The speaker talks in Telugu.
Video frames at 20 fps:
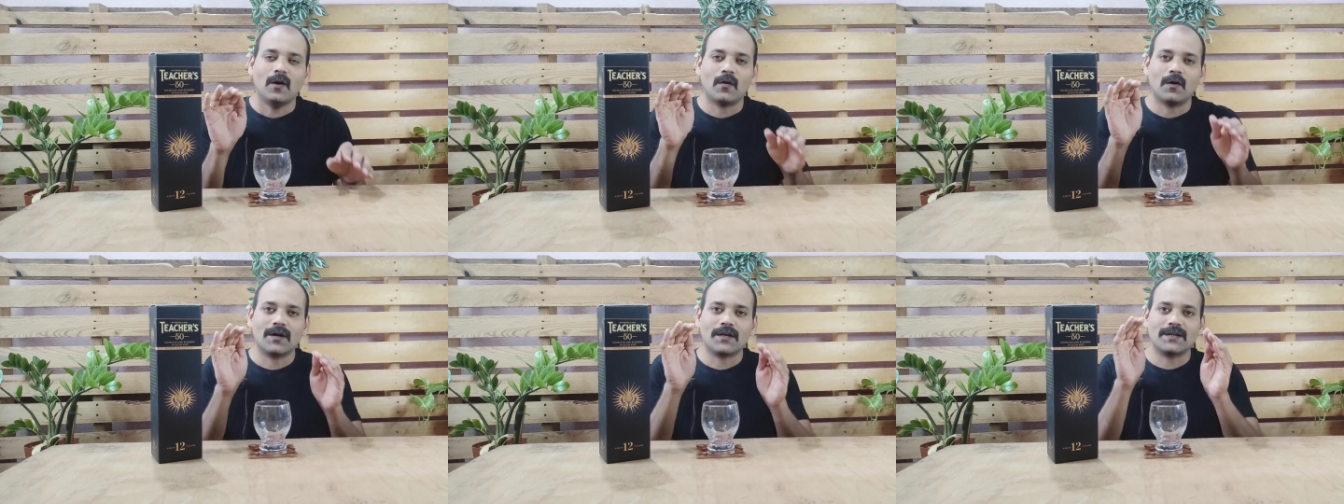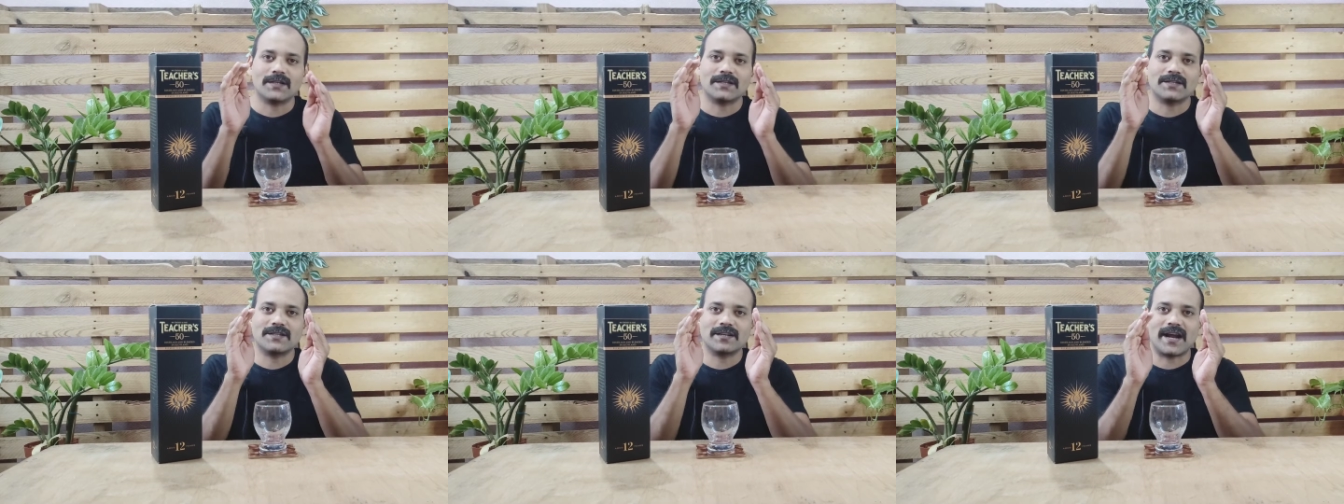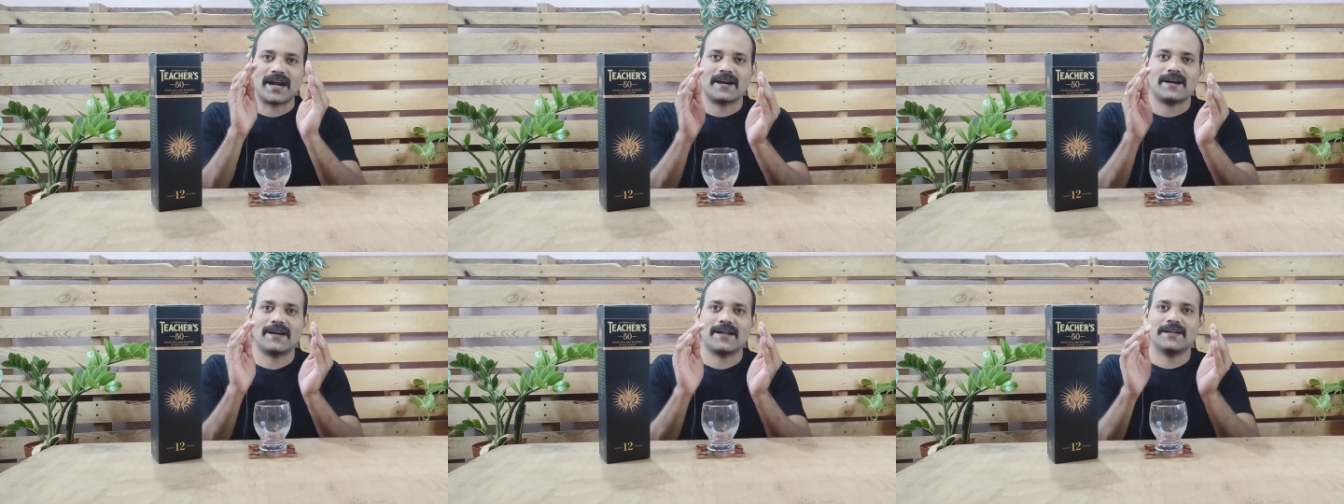ఒక
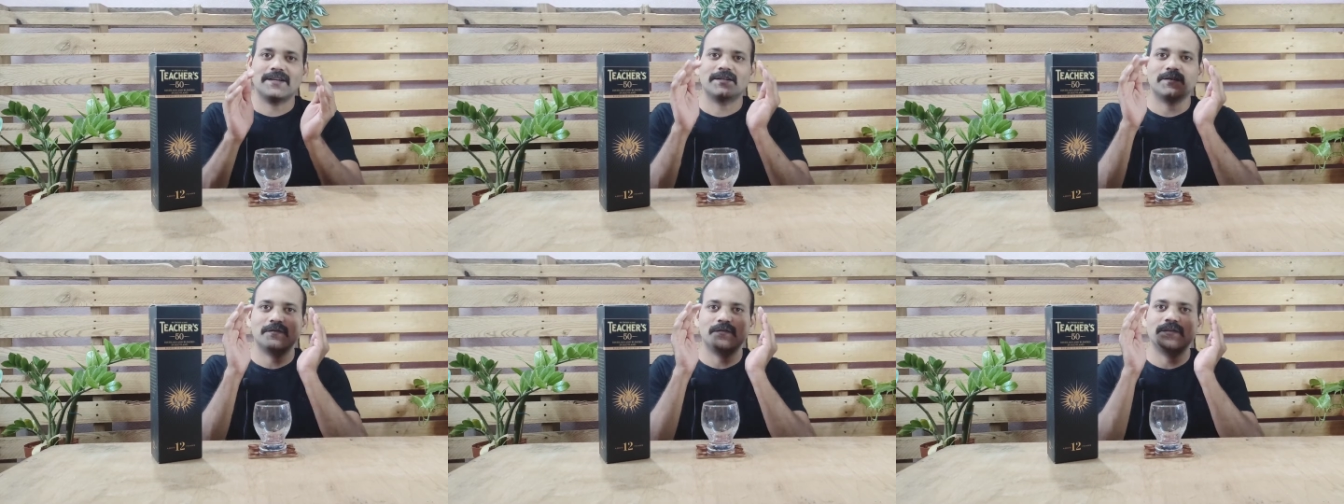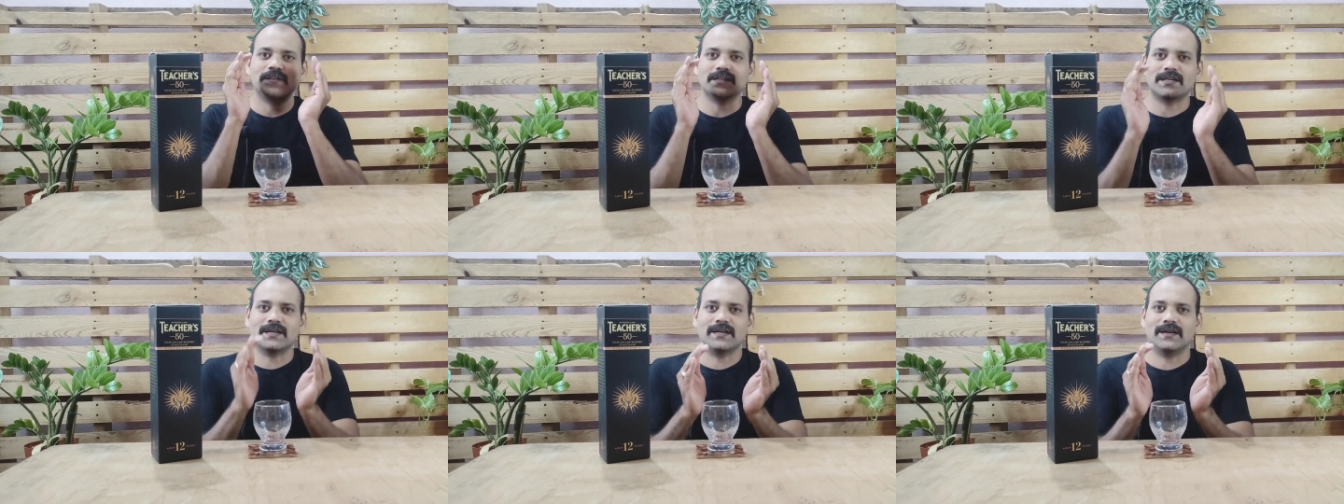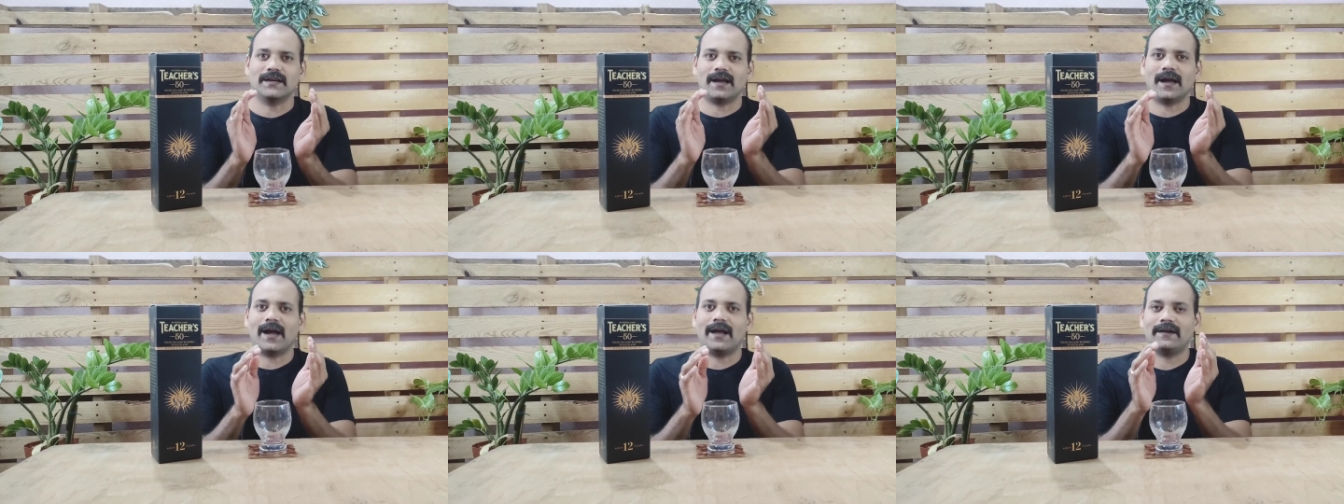స్టాండర్డైజ్ విస్కీ
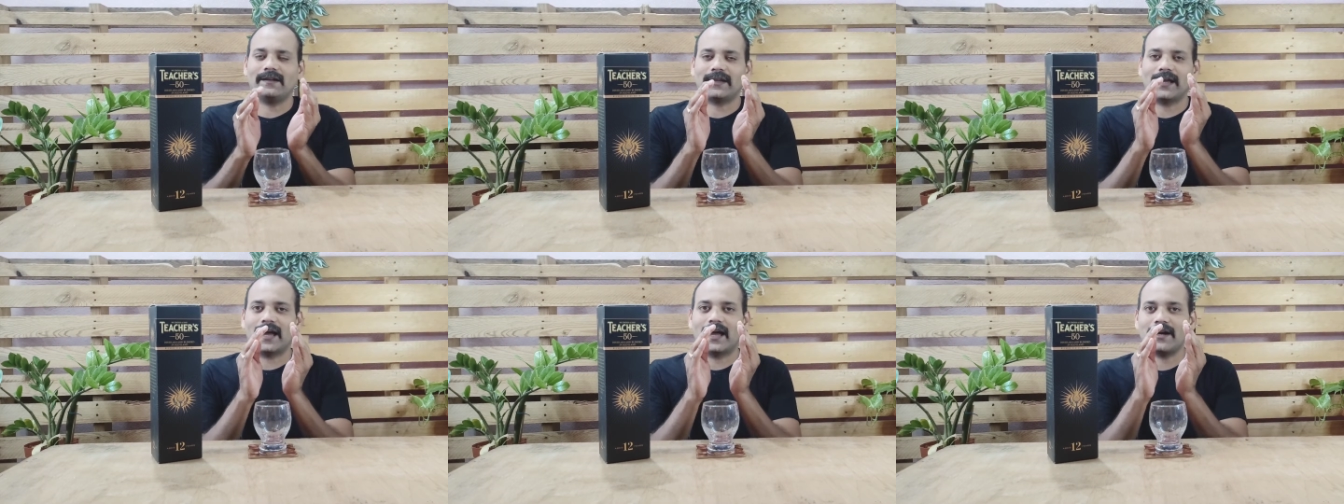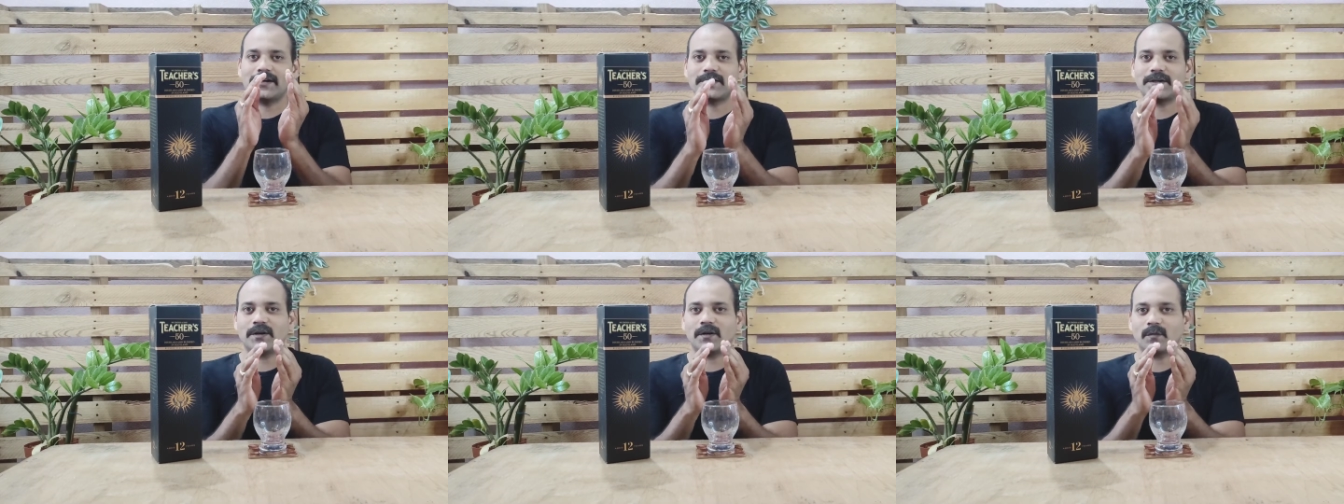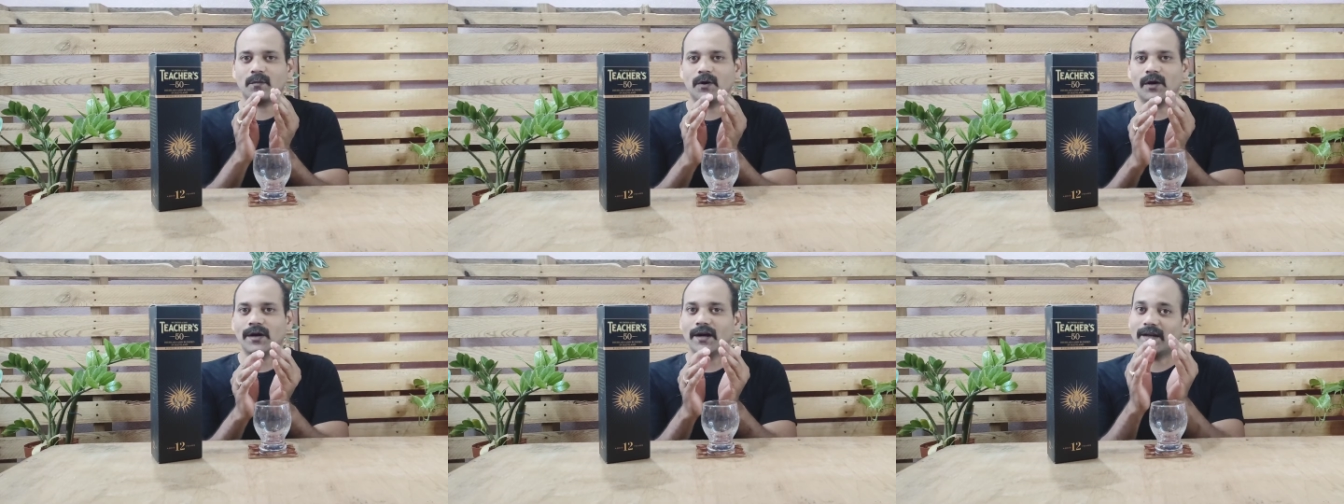ఆయన తయారు చేయడం
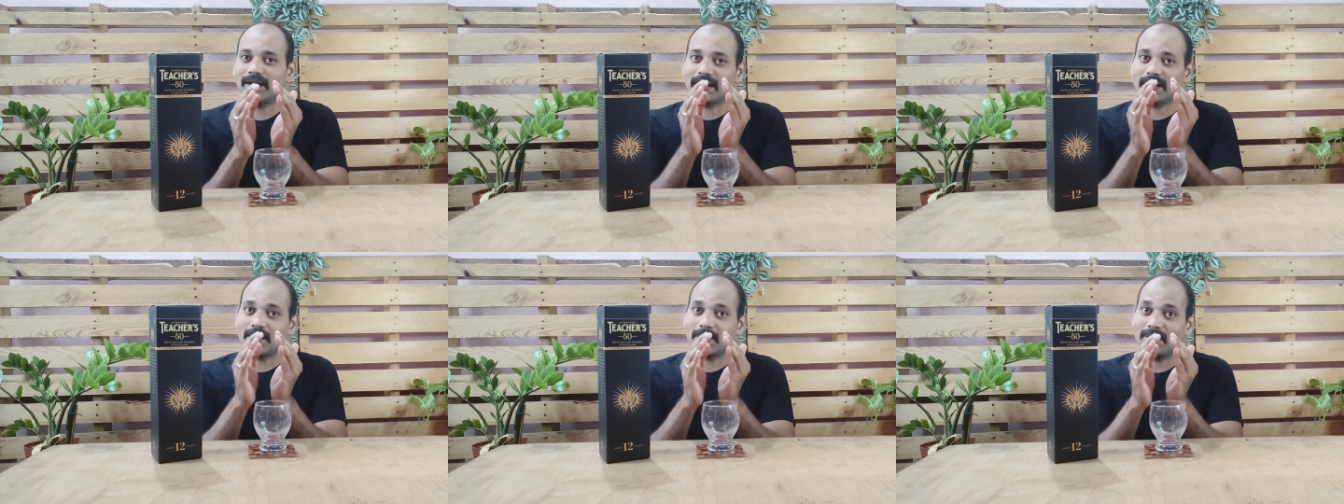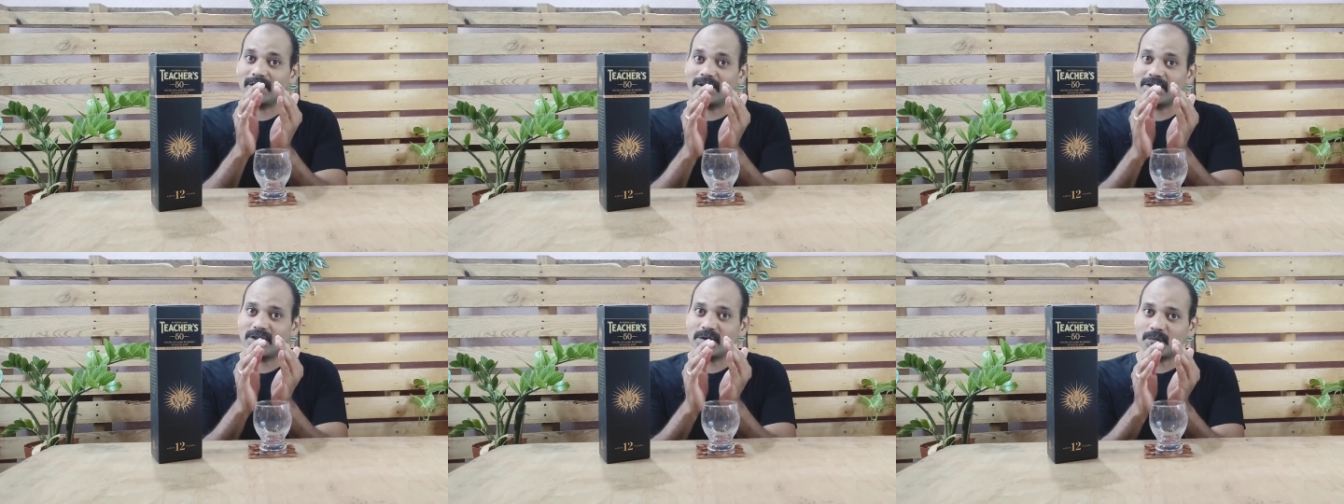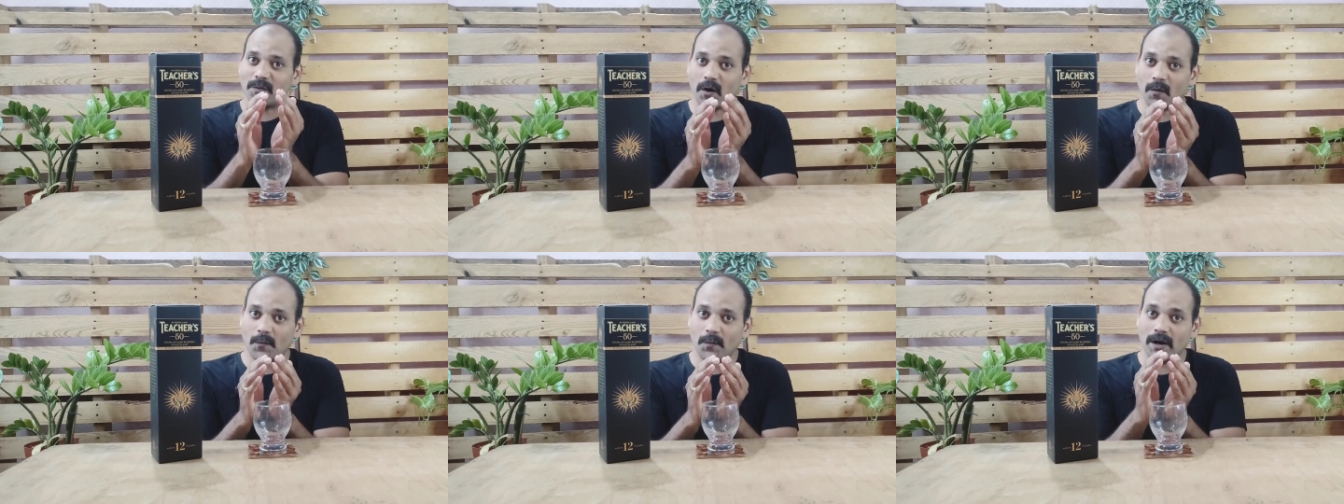మూలంగా దానికి మంచి
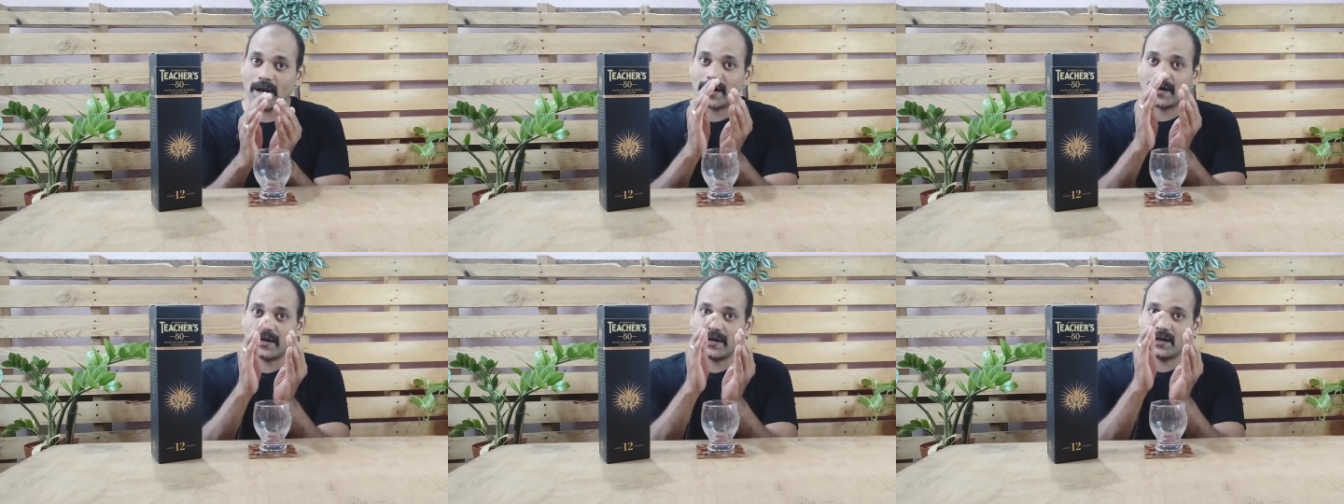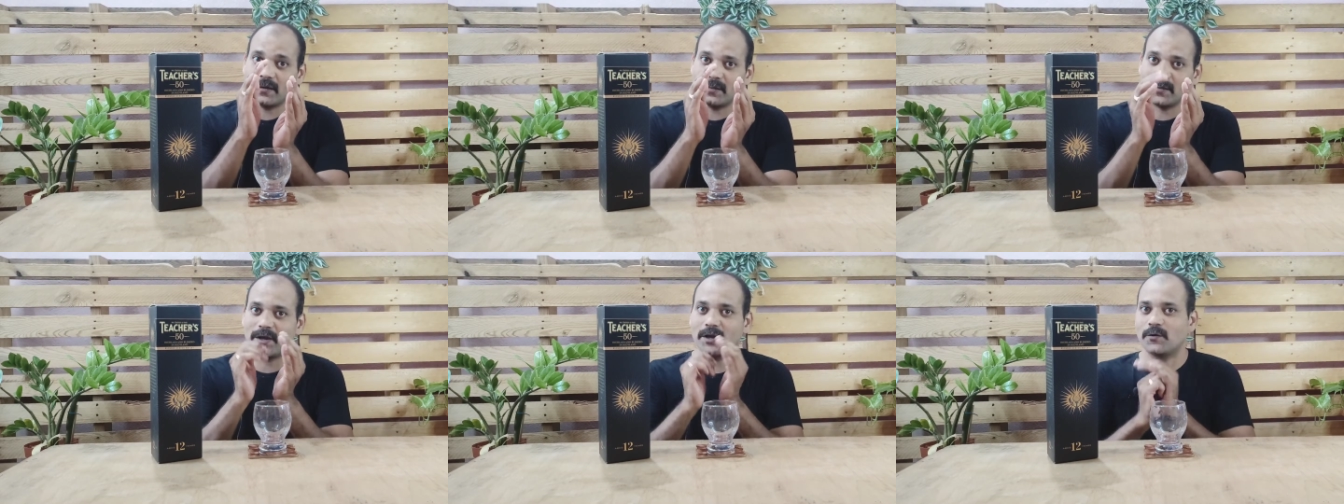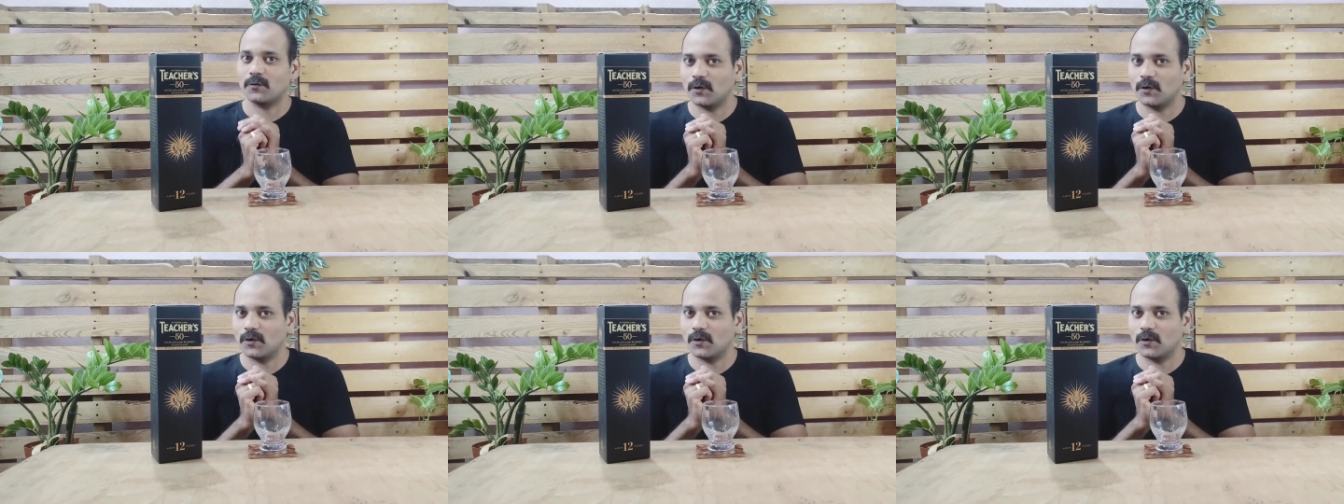పాపులారిటీ అండ్ పేరు